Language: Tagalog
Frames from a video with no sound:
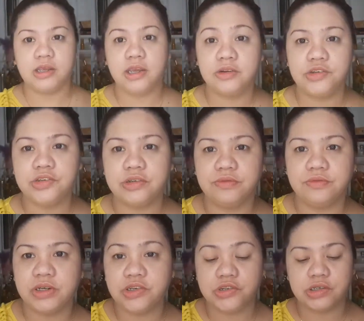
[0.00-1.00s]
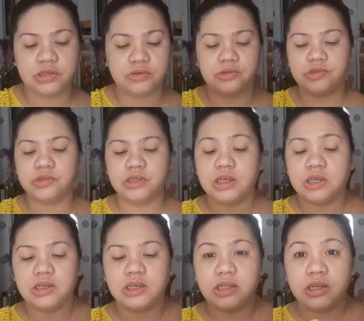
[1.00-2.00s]
ano siya, very generous.
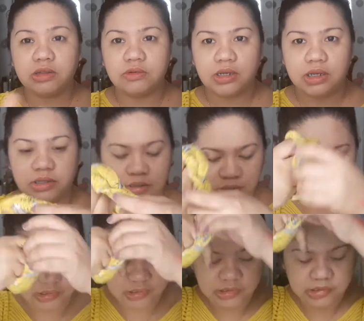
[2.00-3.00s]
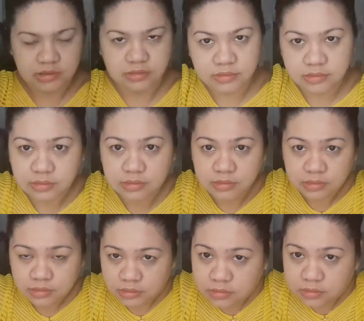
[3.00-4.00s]
Ganyanin ko din lang guys. Kasi,
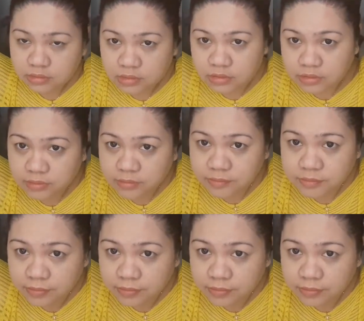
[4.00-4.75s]
yun. Hmm.